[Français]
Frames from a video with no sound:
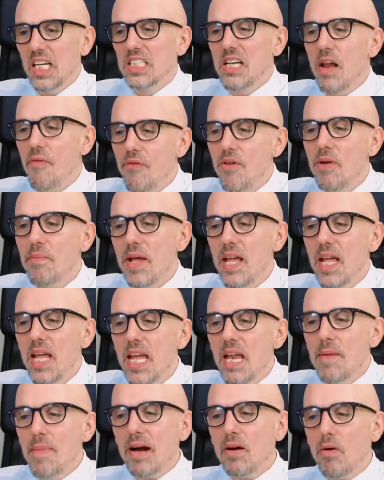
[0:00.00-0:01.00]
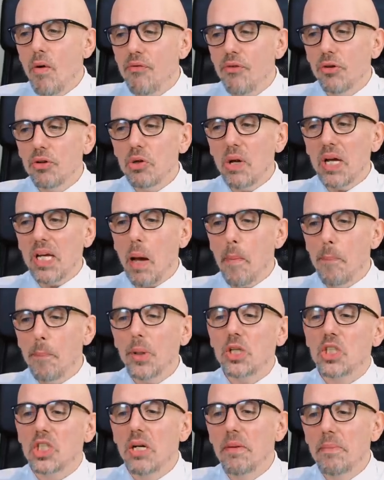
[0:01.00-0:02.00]
Je l'ai filmé, il m'a confondu avec un
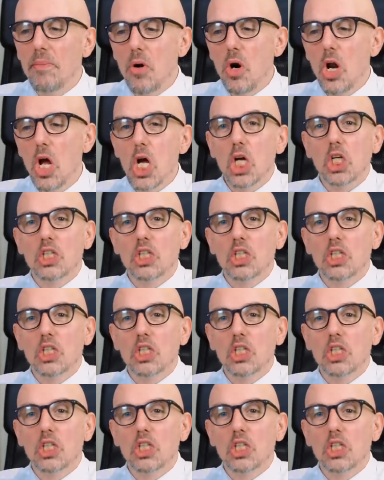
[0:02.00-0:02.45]
punching ball.